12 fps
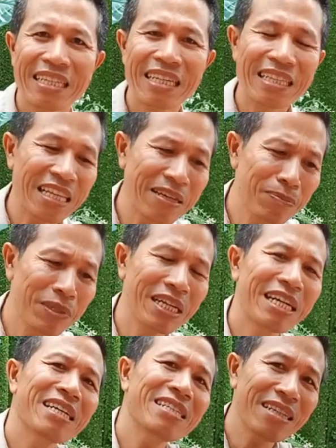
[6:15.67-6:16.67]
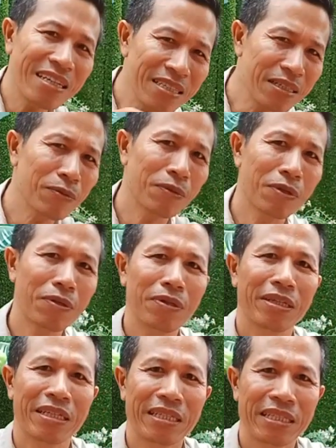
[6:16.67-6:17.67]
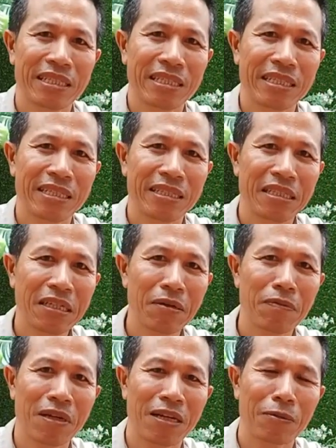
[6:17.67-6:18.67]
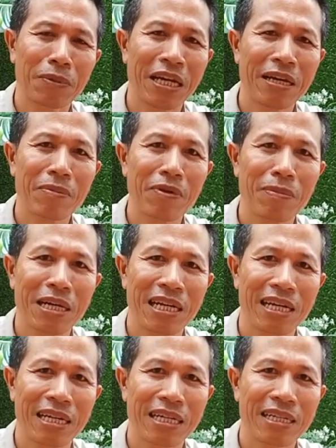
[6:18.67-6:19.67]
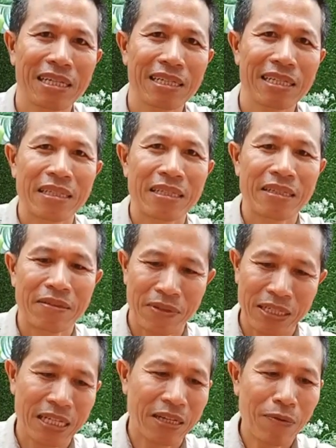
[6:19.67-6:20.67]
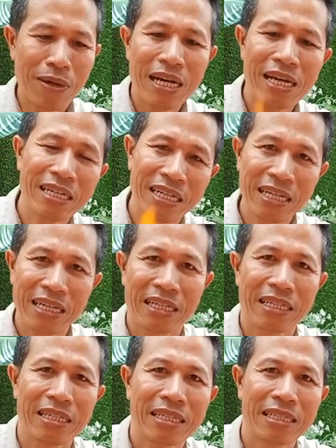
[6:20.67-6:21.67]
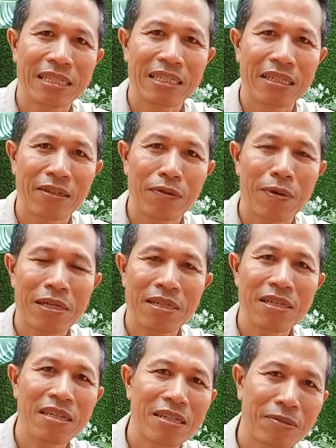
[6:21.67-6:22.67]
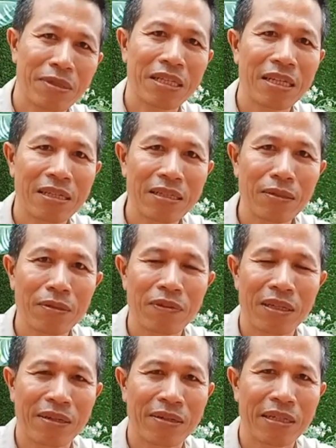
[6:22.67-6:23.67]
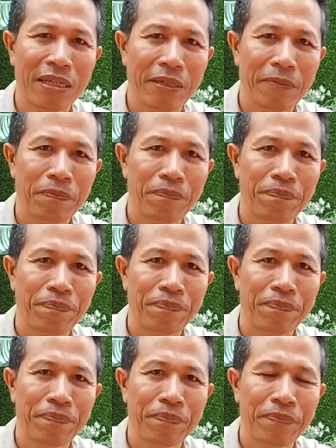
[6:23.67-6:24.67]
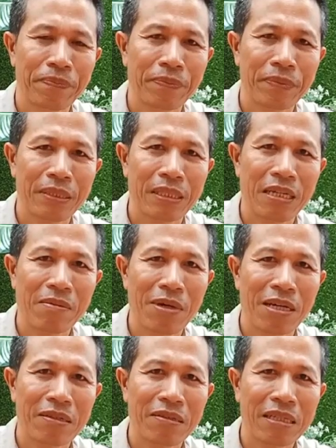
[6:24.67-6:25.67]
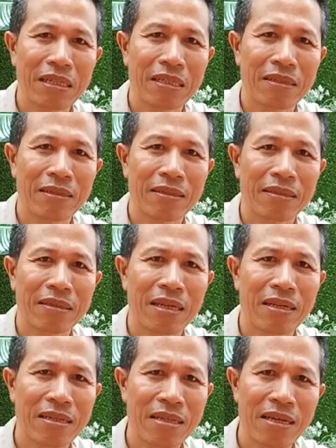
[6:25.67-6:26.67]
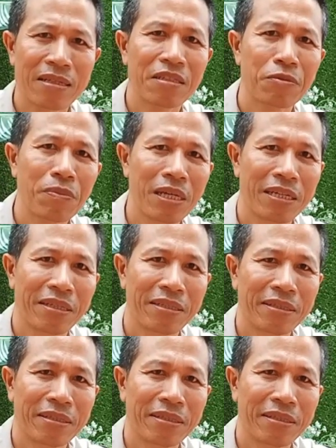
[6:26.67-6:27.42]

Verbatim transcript: ta tìm những cái dễ chịu thôi chứ không phải lòng tham đâu bạn ạ vậy thì qua hai cái này qua rất nhiều những thứ tôi vừa nói các bạn có thể nhận ra trong mình